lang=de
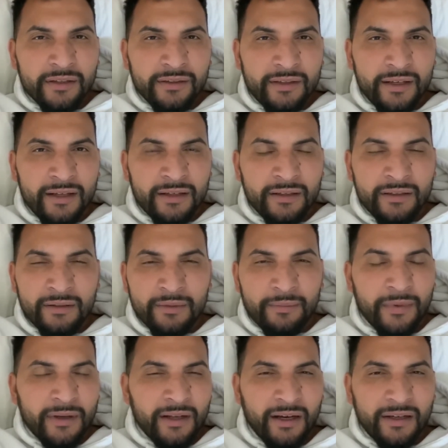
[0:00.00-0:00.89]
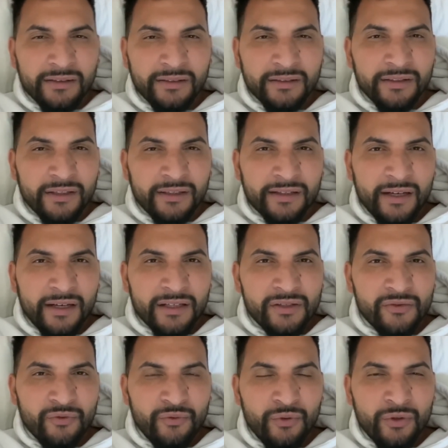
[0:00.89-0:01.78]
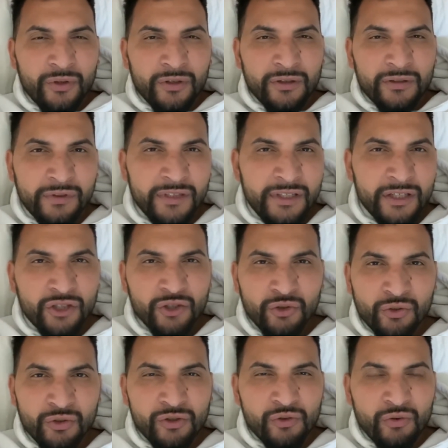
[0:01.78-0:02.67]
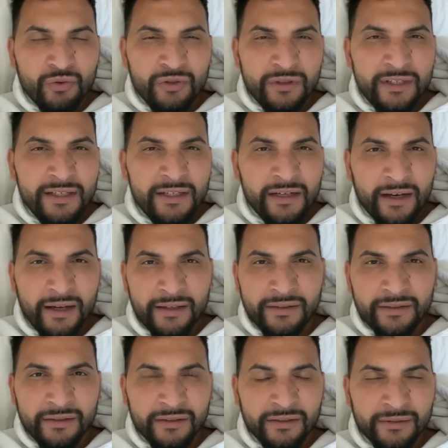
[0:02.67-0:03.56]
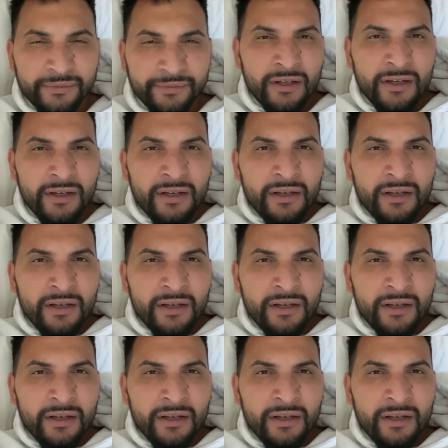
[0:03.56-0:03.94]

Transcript: denn man hat nicht ein Herz für Tierschutz und Tierrechte,